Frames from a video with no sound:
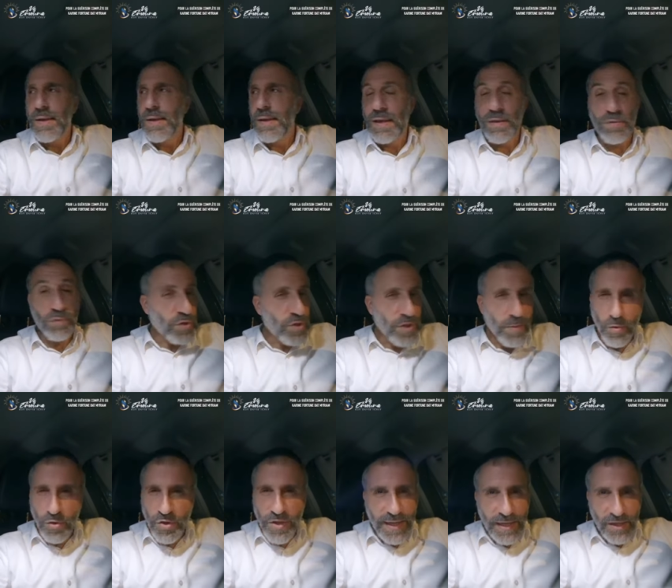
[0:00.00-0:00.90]
Est-ce que j'ai
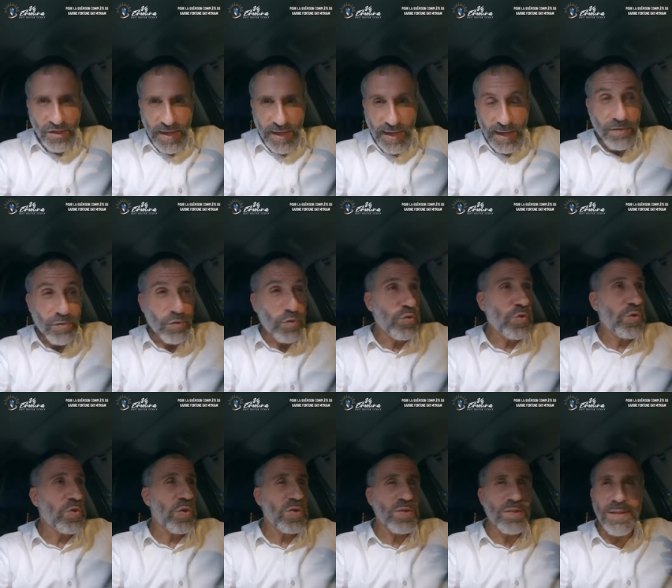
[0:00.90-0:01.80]
mangé cachère Est-ce que je suis
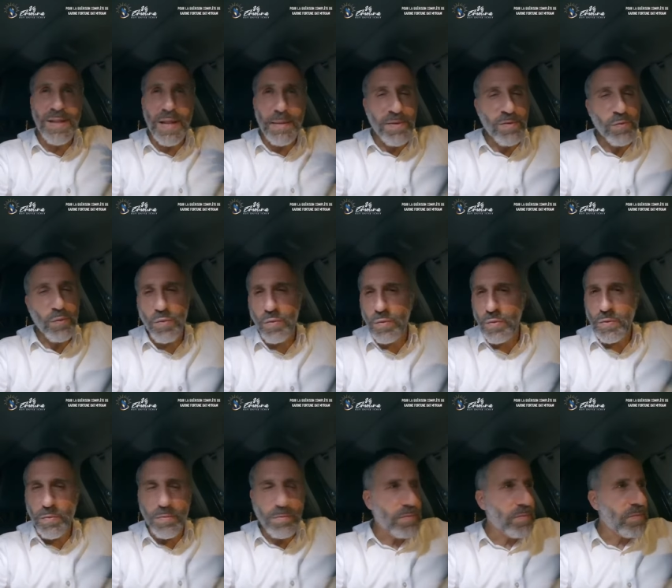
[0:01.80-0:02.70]
sorti de la maison
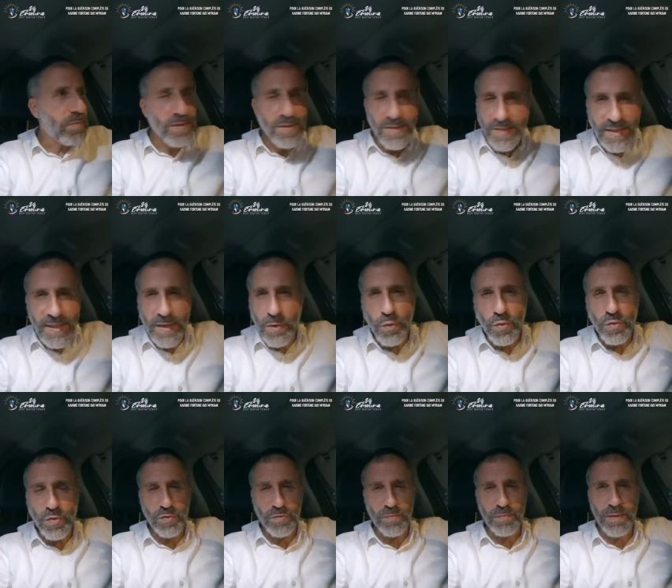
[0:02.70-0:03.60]
Tsniout,
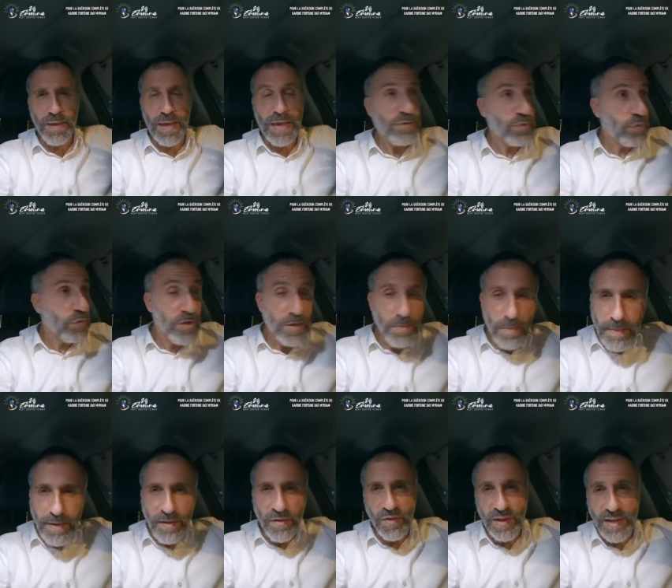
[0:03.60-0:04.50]
est-ce que j'ai mis
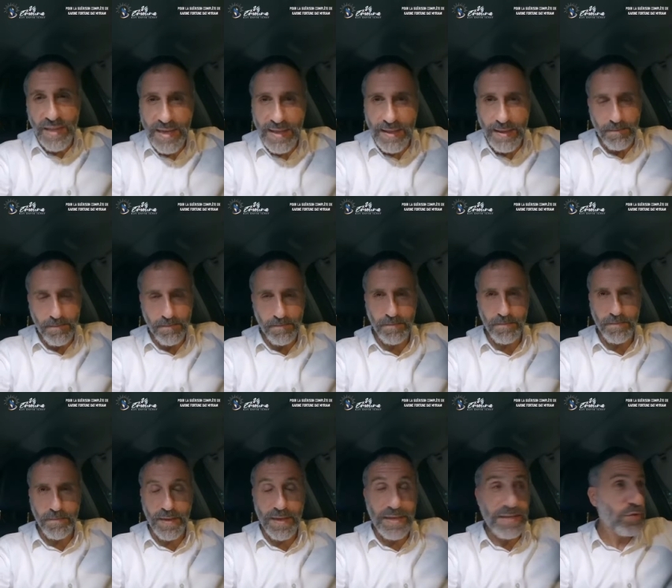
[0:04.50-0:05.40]
mes tefilines
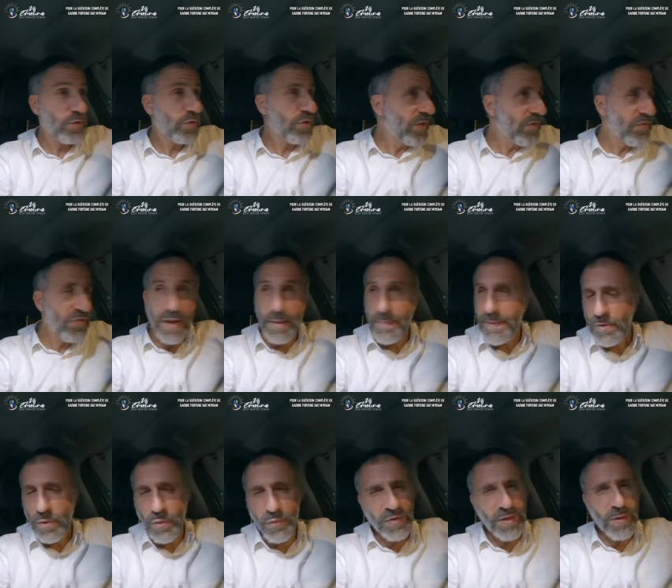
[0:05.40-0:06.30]
Est-ce que j'ai fait la bise
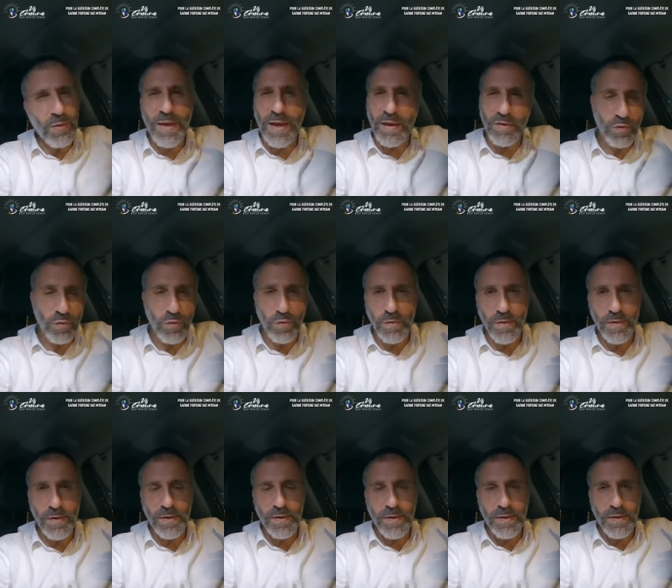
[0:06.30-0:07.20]
aux filles, aux garçons
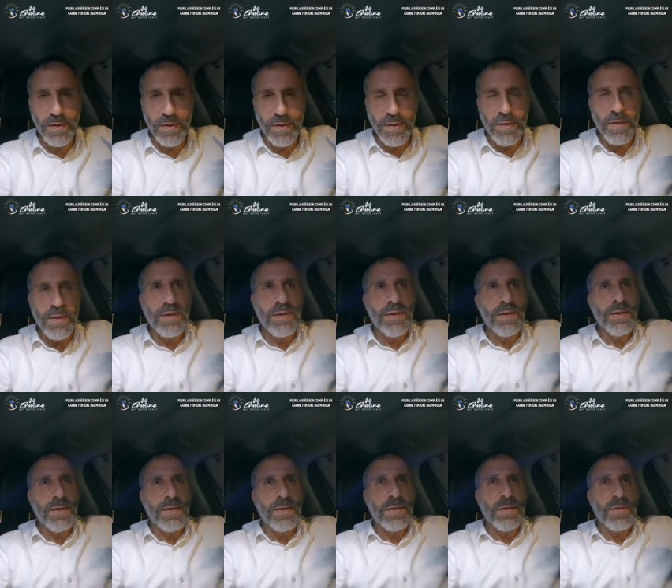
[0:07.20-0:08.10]

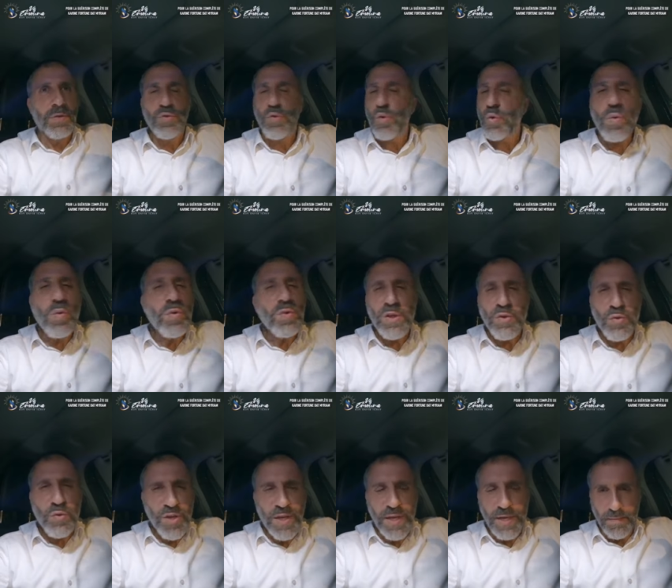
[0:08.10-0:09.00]
Sur quoi on est
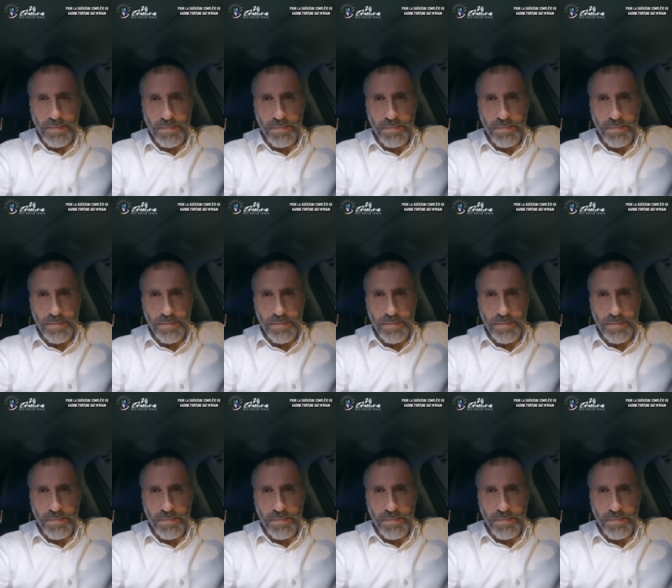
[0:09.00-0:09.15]
jugé